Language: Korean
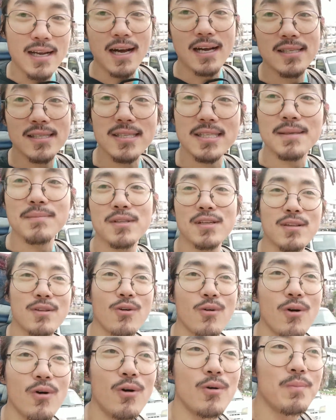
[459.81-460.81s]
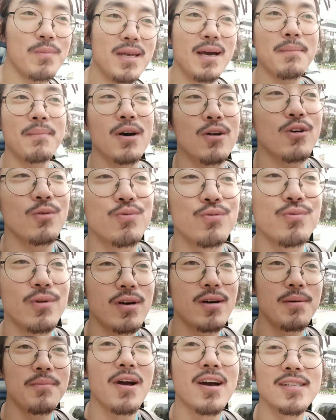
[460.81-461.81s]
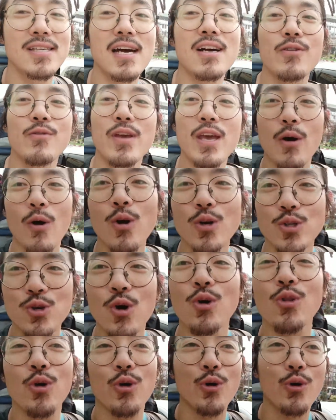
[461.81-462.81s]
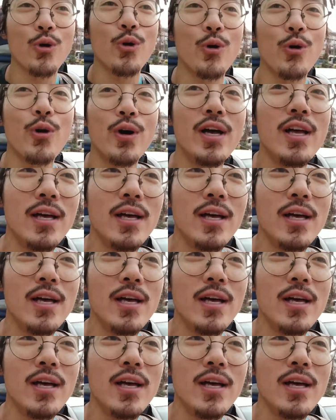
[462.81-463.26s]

각 스님들도 미얀마로 어, 명상을 위해 올 정도로